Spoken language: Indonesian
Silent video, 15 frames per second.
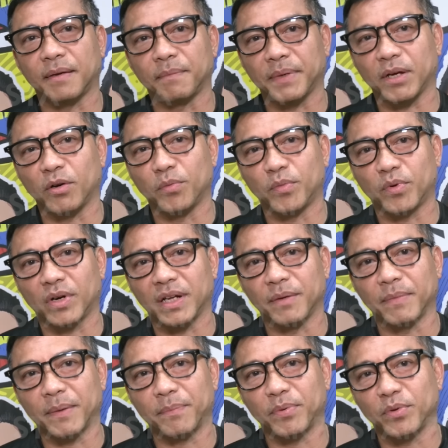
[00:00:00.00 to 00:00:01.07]
sampai umur
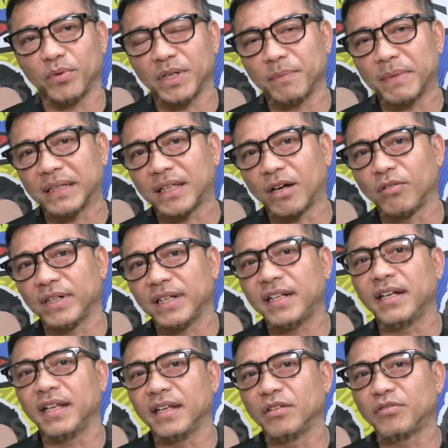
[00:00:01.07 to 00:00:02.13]
55 tahun ini
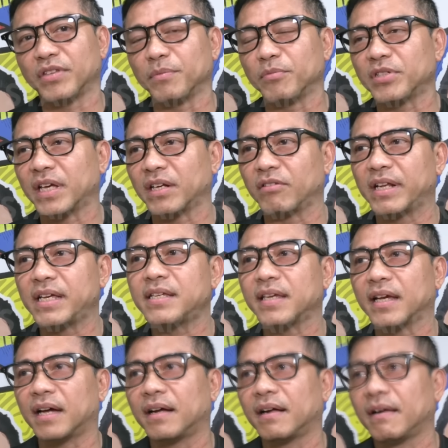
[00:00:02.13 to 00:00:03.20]
di industri musik
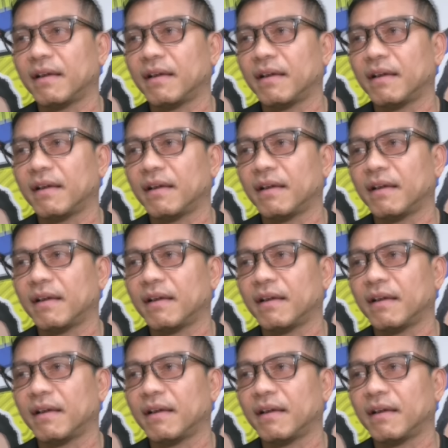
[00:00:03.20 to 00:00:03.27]
Indonesia.